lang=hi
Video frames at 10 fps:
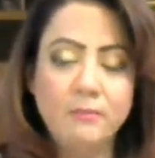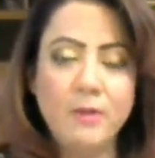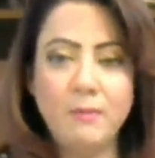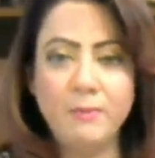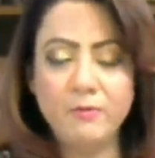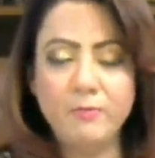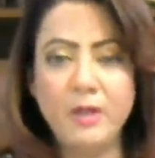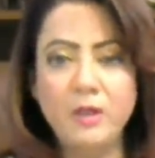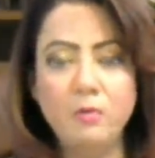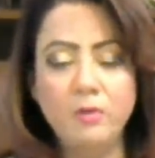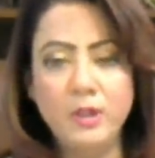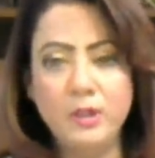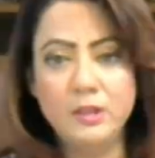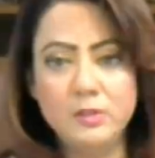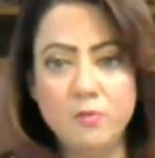बर्फबारी हो रही
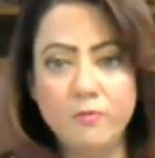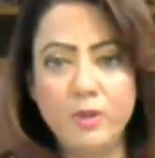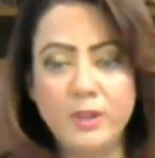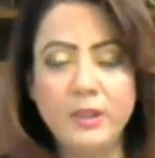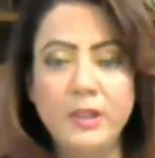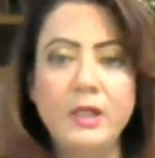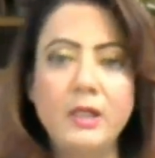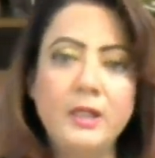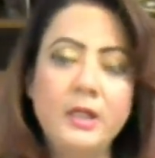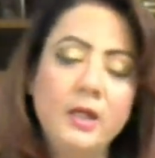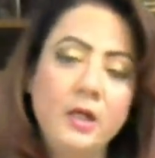स्नोफॉल देखने के लिए